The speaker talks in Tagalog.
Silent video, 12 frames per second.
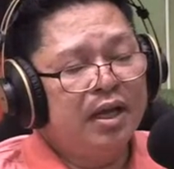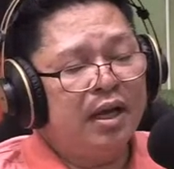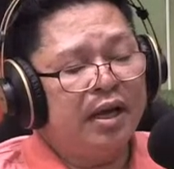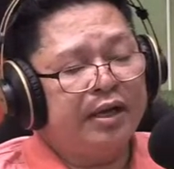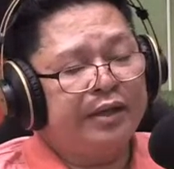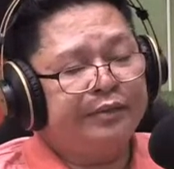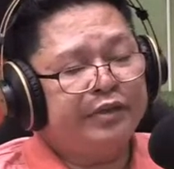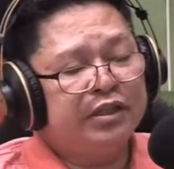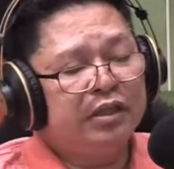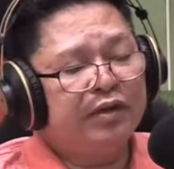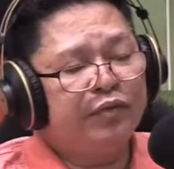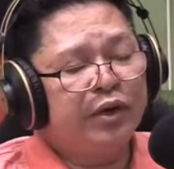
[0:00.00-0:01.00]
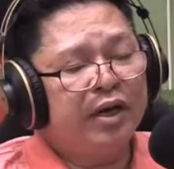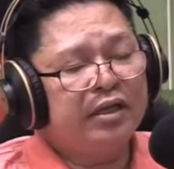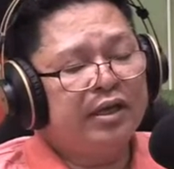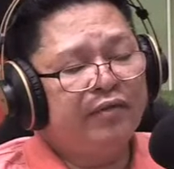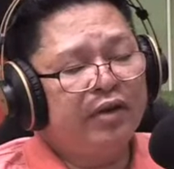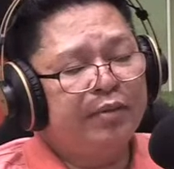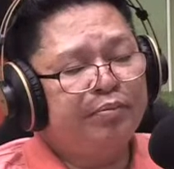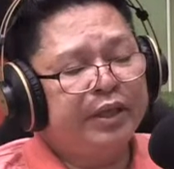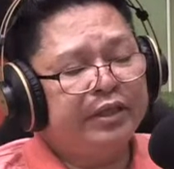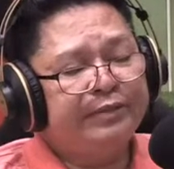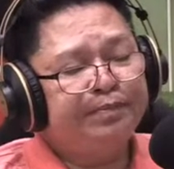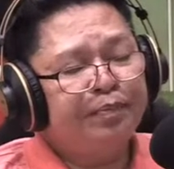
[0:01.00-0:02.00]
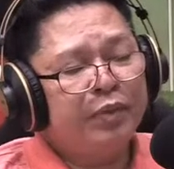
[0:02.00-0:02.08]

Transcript: uh, Center for Health Development